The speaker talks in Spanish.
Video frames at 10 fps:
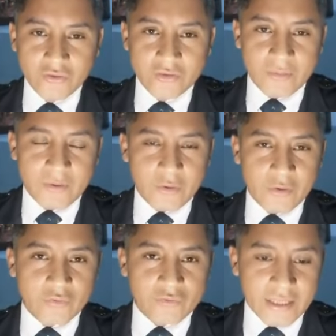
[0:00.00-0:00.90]
servidor
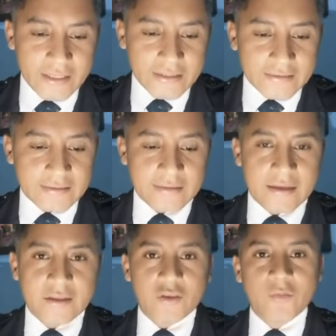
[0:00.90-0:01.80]
de ustedes.
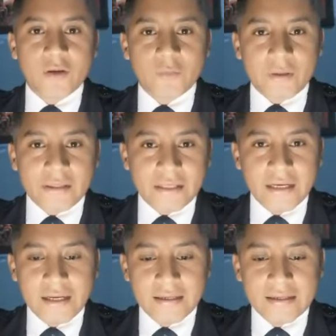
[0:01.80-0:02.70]
Que Dios me los bendiga.